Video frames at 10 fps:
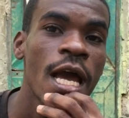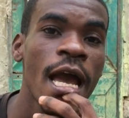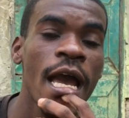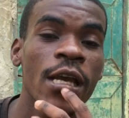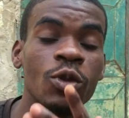
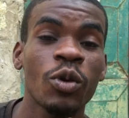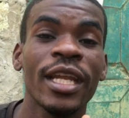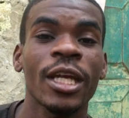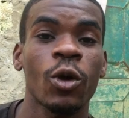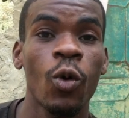é, isso é
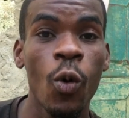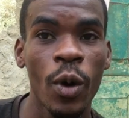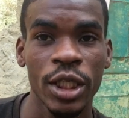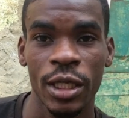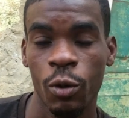nas
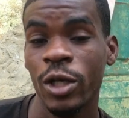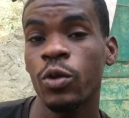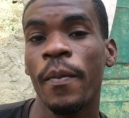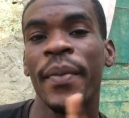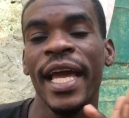ruas, nas ruas do
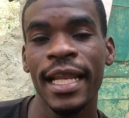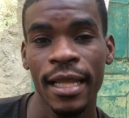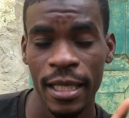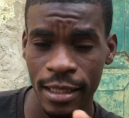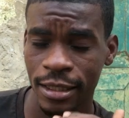Prenda,
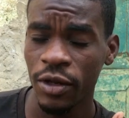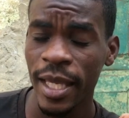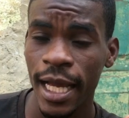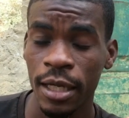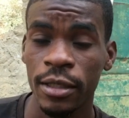eh, se não me
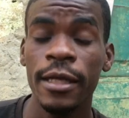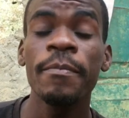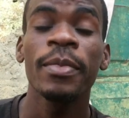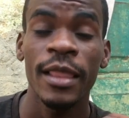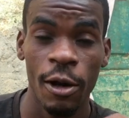engano, né?
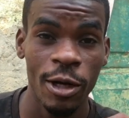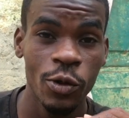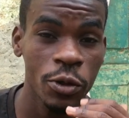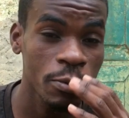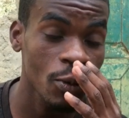Nas ruas
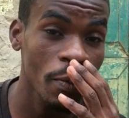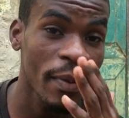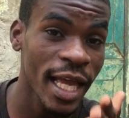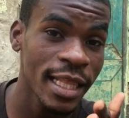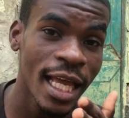do, do
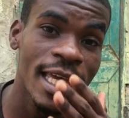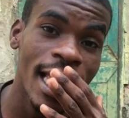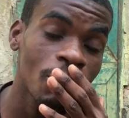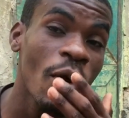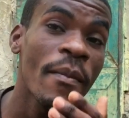Prenda e
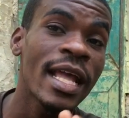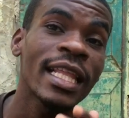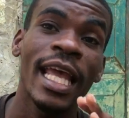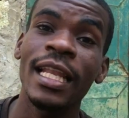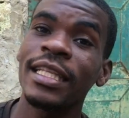atualmente
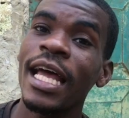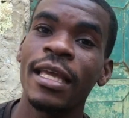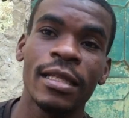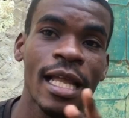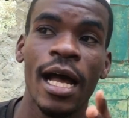ele está aí,
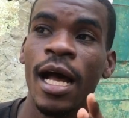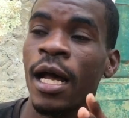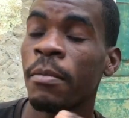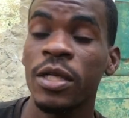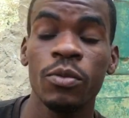está
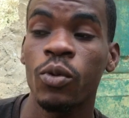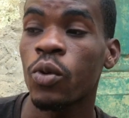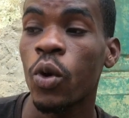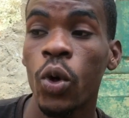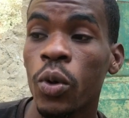mesmo
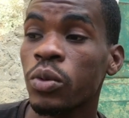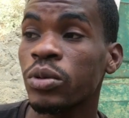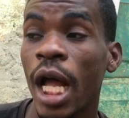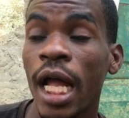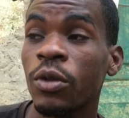
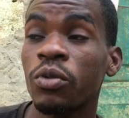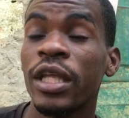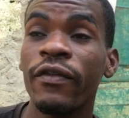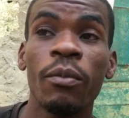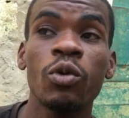tá num
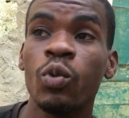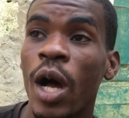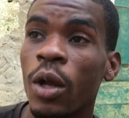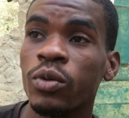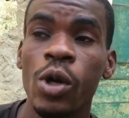nível muito
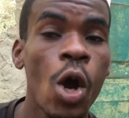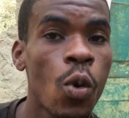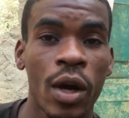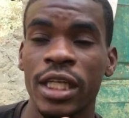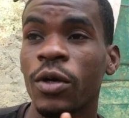alto. O
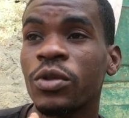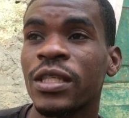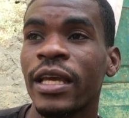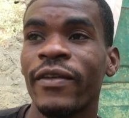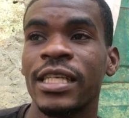cara já
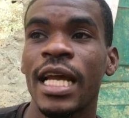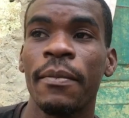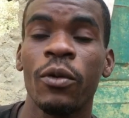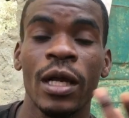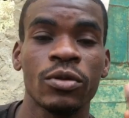consegue viajar
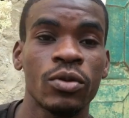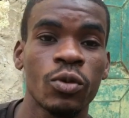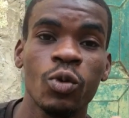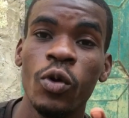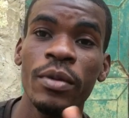por causa do
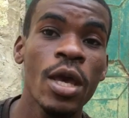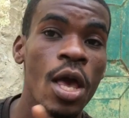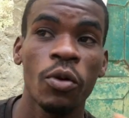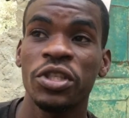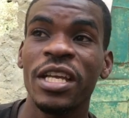YouTube,
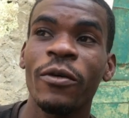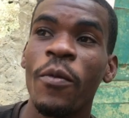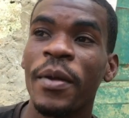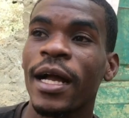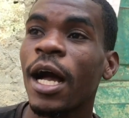consegue
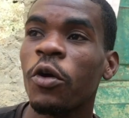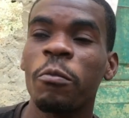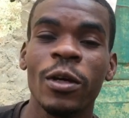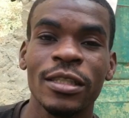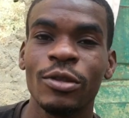comprar carro
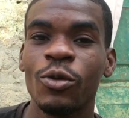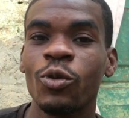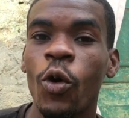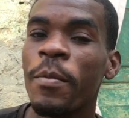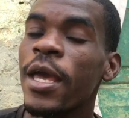por causa do
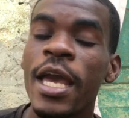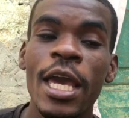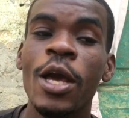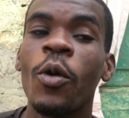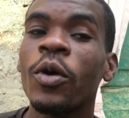YouTube
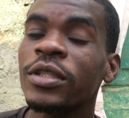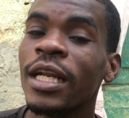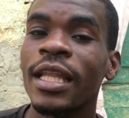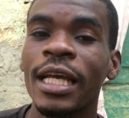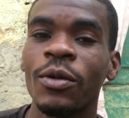e com
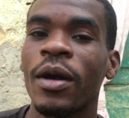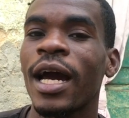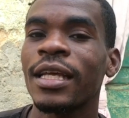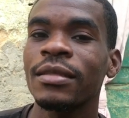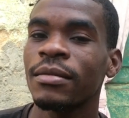certeza o
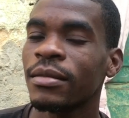cara